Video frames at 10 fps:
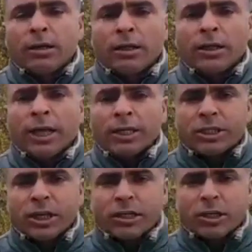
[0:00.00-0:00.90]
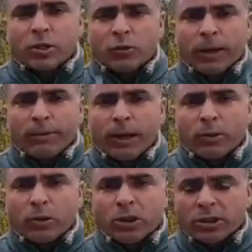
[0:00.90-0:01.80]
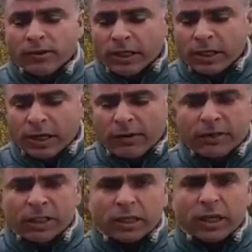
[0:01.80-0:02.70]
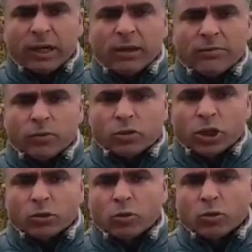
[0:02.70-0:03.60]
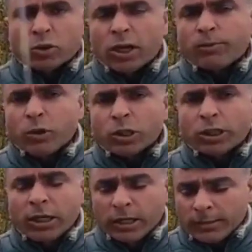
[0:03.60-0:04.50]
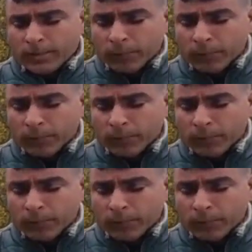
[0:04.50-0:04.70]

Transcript: यानी अचानक जो बर्फबारी हुई थी जिसकी वजह से काफ़ी ज़्यादा फ्रूट सनत को नुकसान पहुंचा था लेकिन